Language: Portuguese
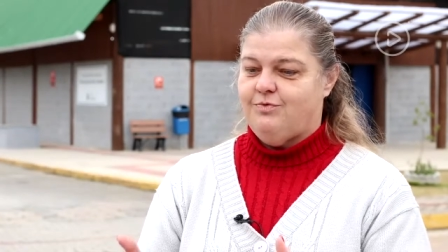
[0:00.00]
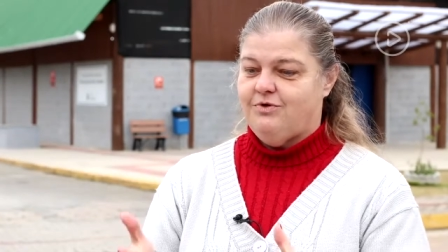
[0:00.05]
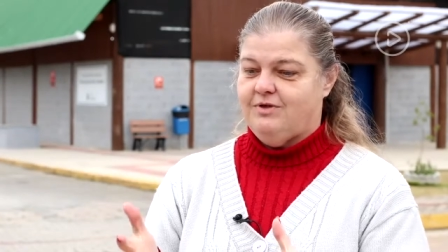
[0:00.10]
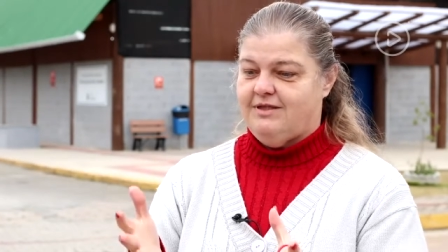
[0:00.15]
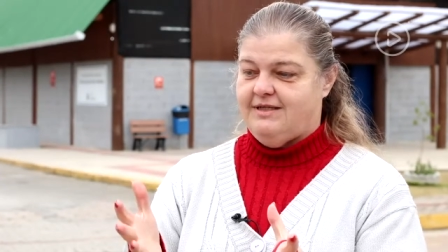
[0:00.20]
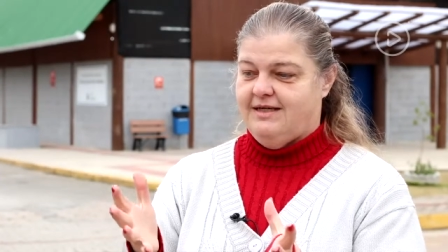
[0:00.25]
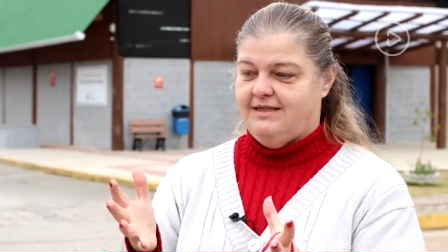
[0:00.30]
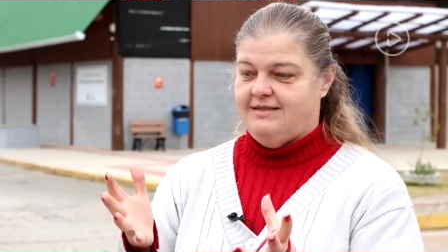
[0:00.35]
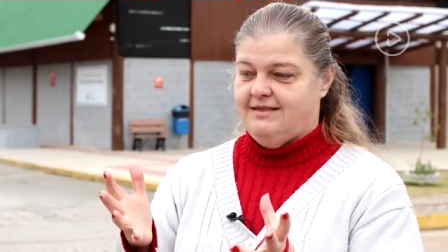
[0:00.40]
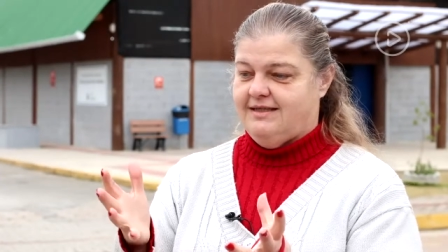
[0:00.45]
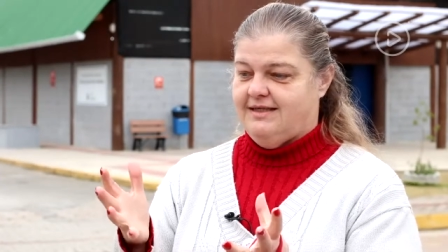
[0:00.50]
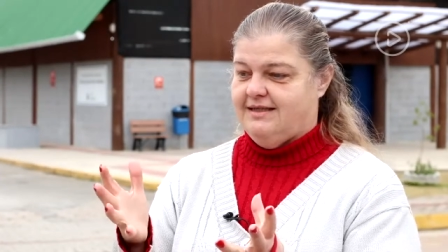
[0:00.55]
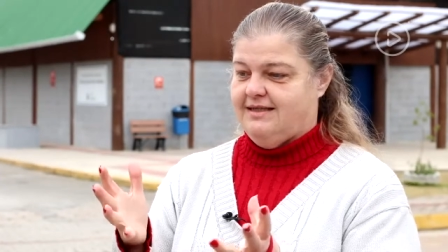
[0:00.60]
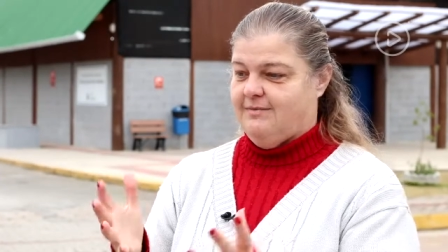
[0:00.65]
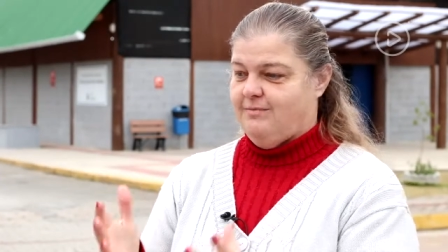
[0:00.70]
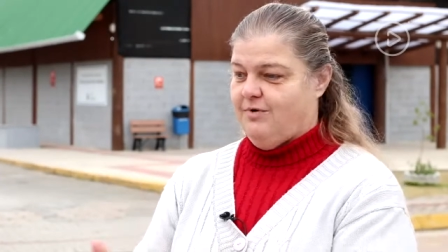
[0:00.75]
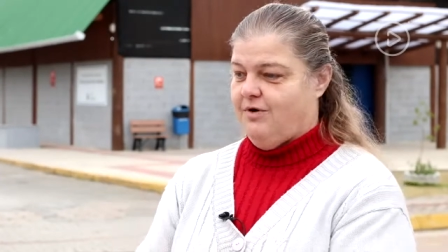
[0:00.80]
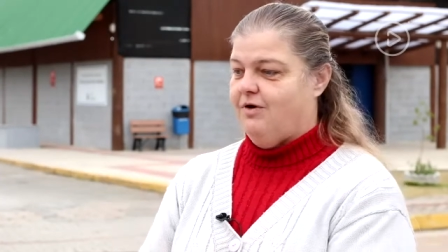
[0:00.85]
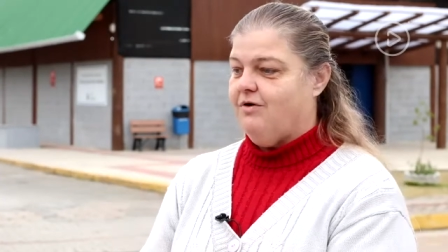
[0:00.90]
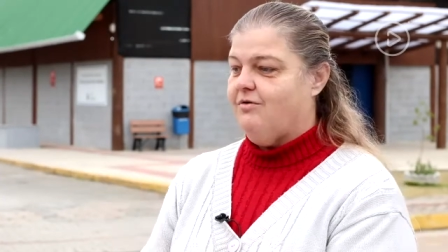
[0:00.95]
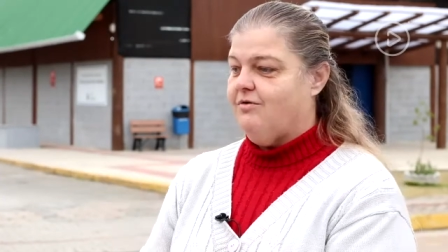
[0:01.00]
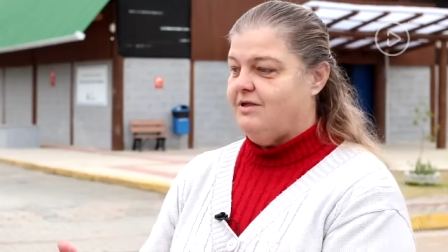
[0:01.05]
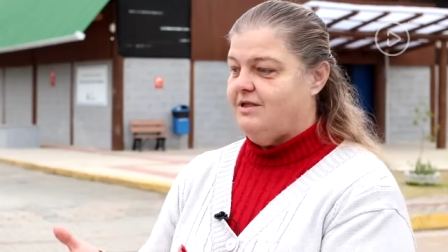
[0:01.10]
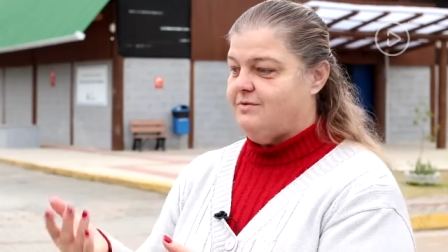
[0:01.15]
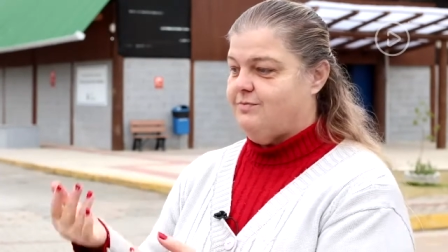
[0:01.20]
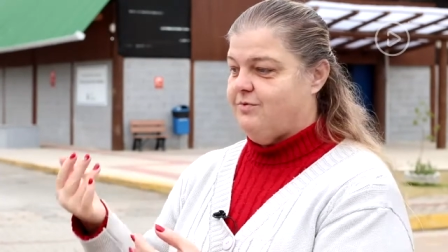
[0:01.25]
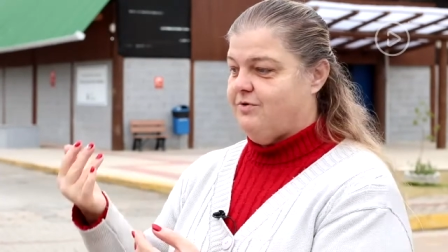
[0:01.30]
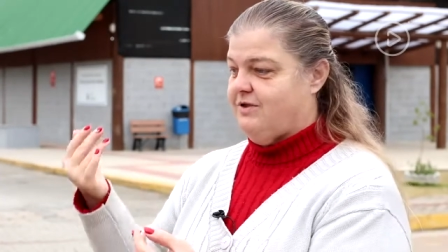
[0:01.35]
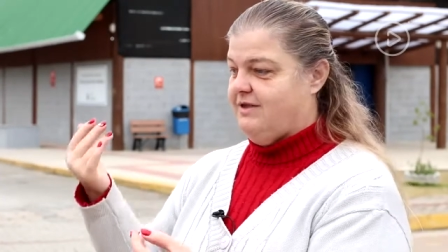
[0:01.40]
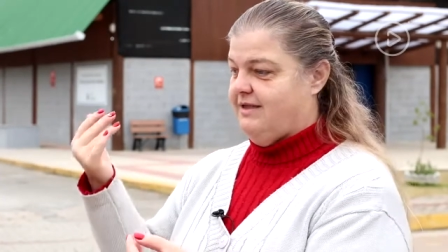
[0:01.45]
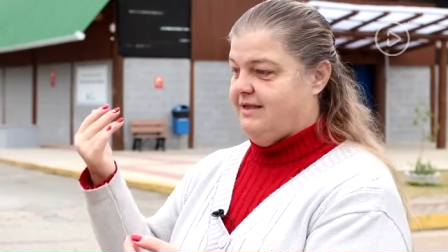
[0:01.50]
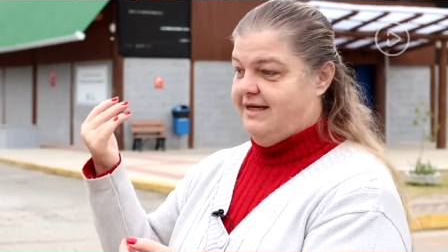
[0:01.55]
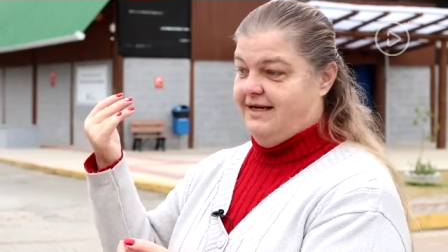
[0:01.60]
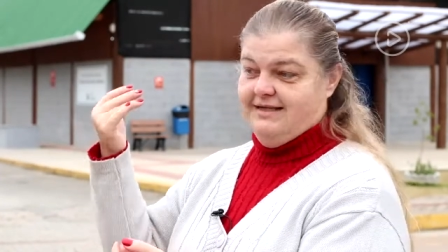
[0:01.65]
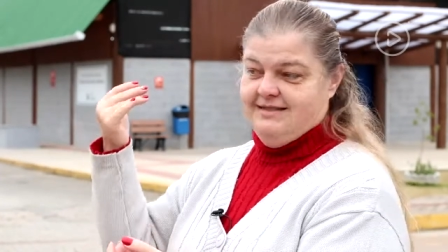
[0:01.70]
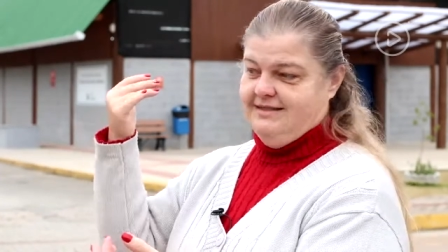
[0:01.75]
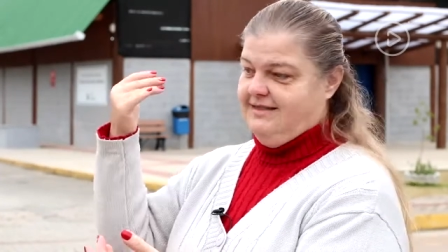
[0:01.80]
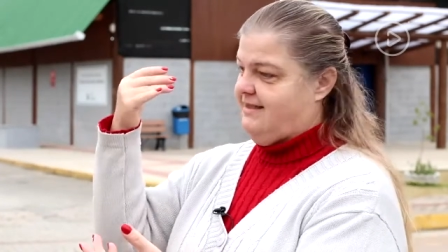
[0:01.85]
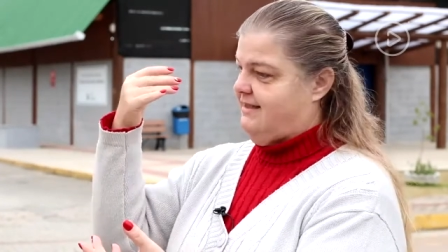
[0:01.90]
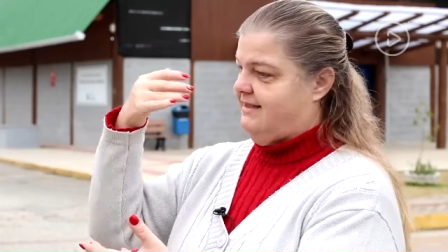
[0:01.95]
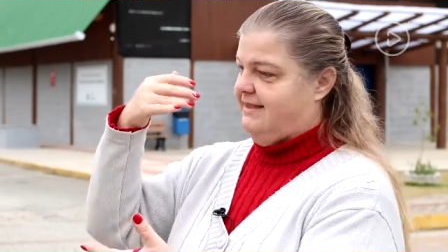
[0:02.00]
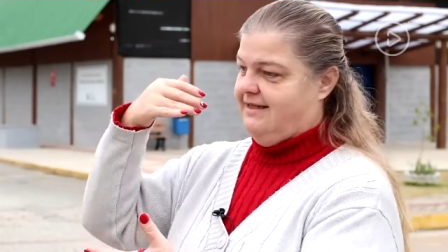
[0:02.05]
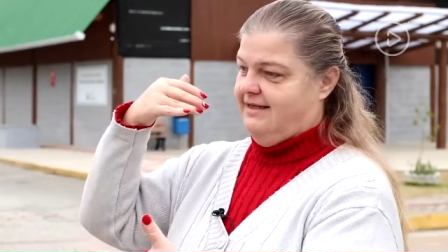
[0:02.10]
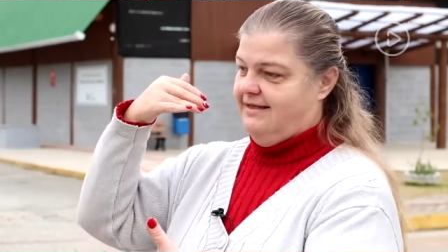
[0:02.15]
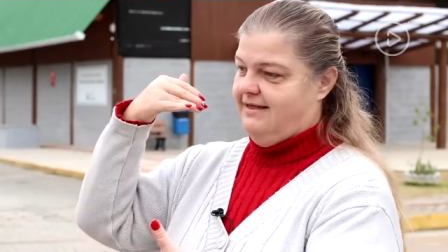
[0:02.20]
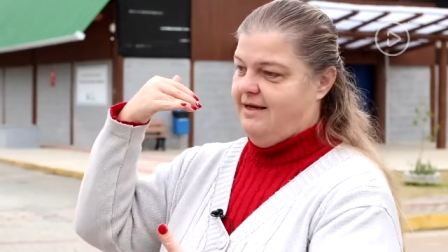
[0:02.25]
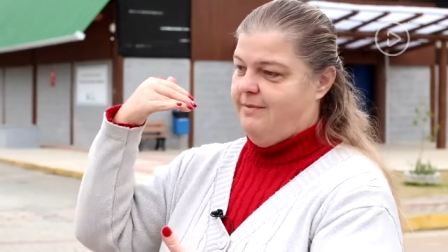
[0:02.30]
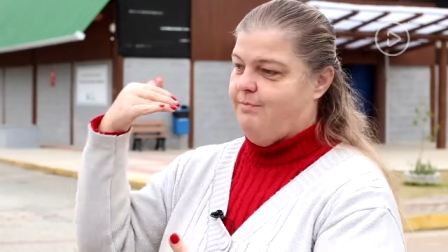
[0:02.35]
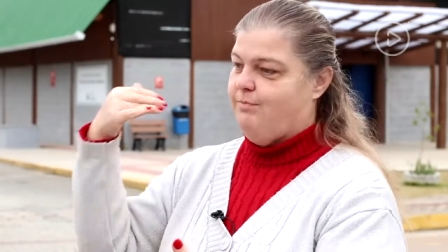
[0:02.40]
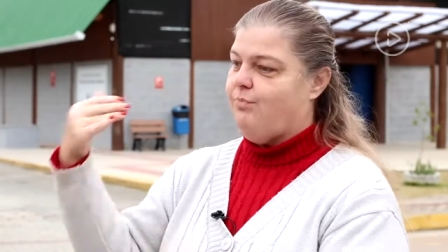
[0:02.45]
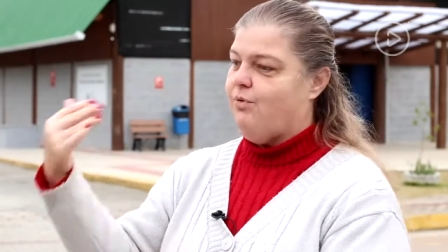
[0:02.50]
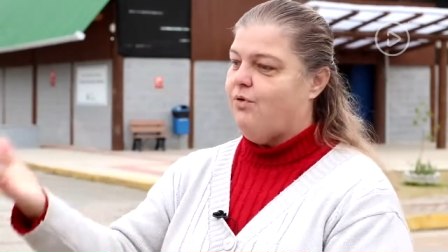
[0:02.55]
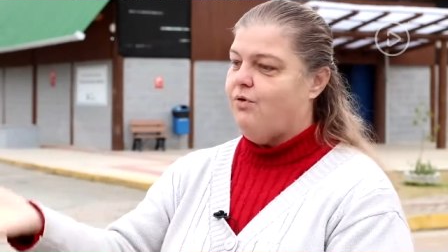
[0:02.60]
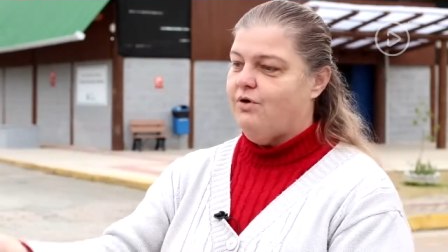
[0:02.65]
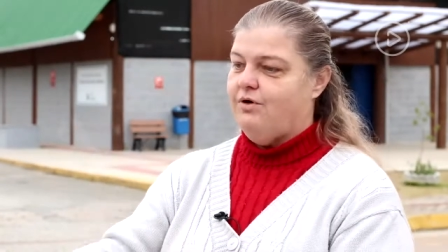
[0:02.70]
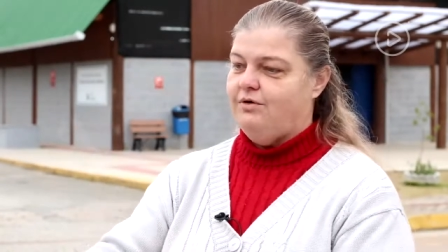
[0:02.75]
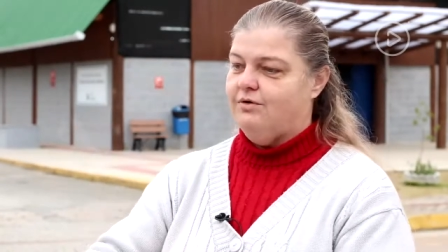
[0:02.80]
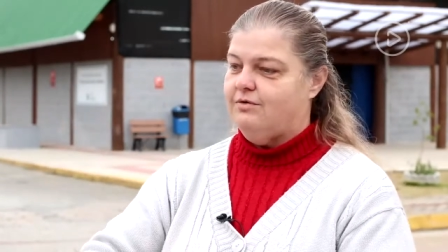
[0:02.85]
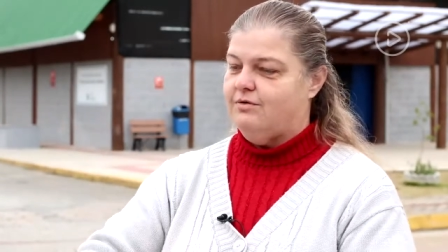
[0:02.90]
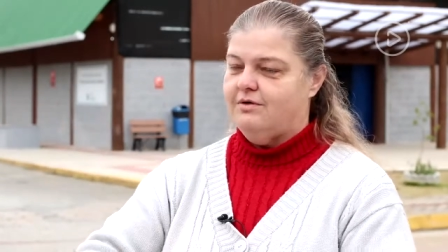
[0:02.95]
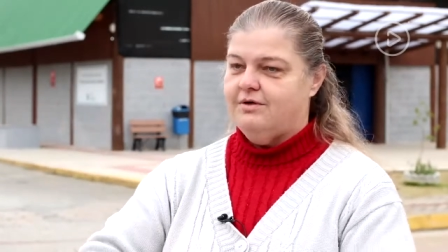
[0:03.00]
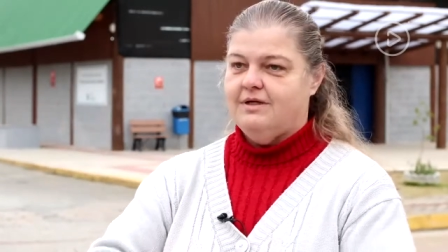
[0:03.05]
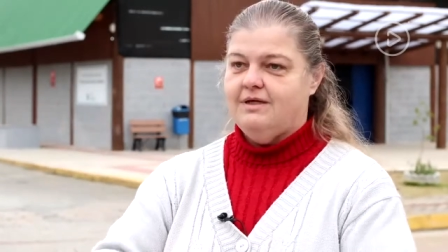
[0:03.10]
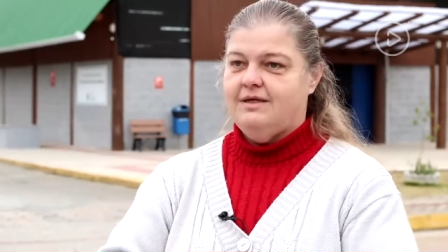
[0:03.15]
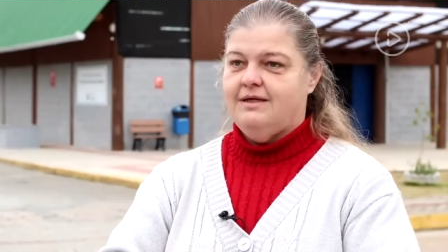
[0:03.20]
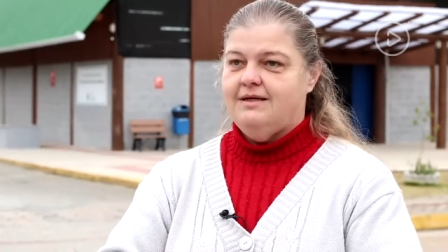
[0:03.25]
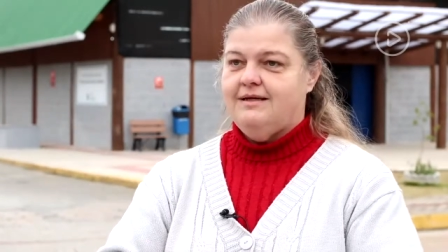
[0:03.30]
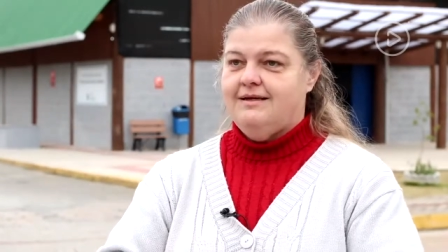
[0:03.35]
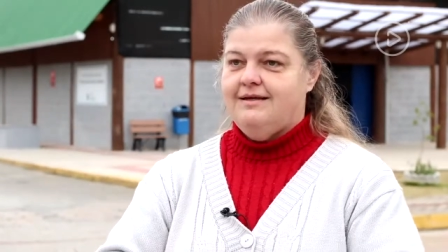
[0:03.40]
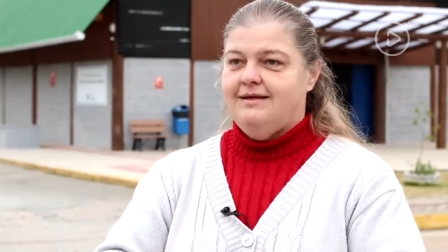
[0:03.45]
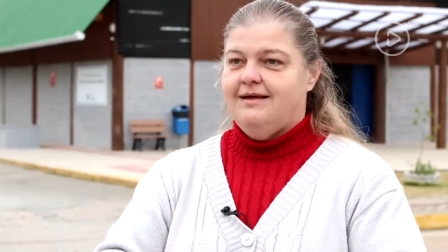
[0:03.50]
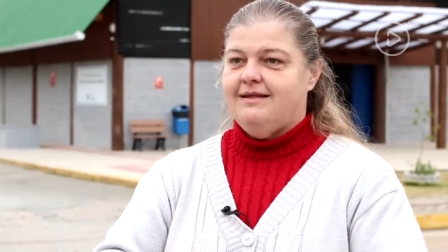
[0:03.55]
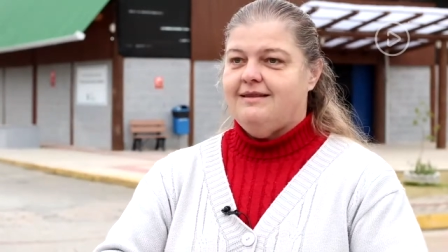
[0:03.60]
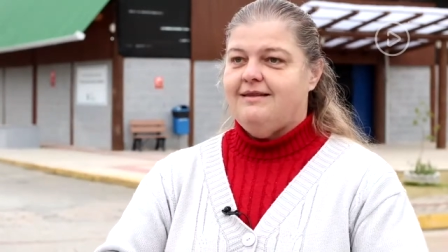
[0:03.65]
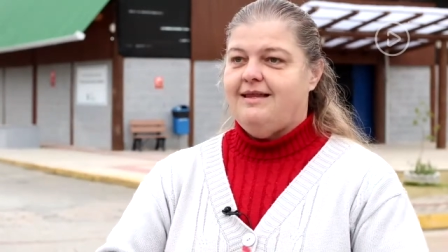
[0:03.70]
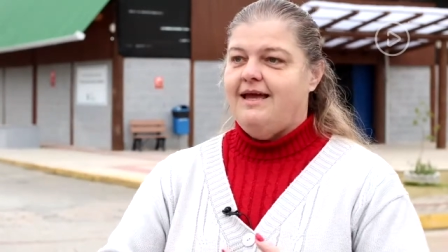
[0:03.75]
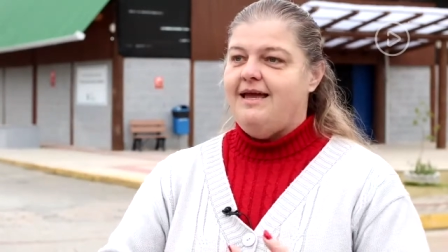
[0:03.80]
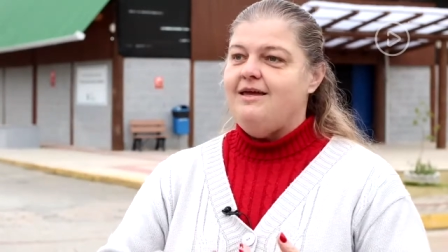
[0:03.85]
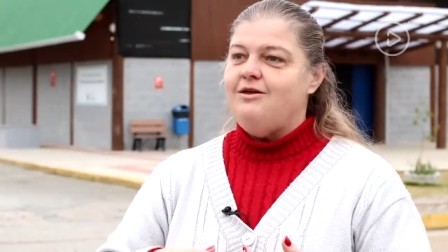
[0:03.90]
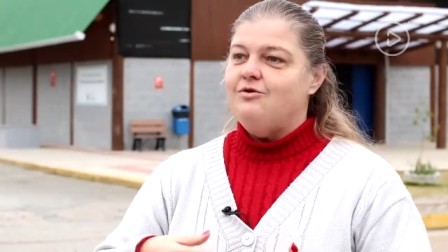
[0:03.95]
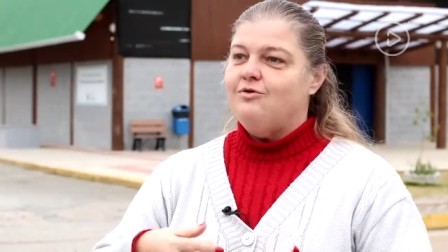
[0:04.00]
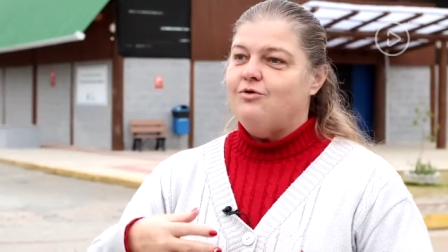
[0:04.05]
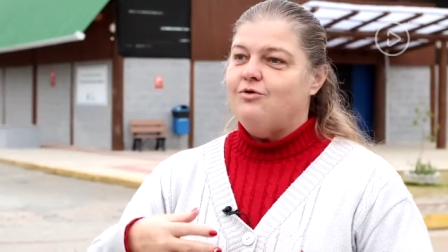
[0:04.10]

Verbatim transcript: por trás de cada brócolis, por trás de cada repolho, tem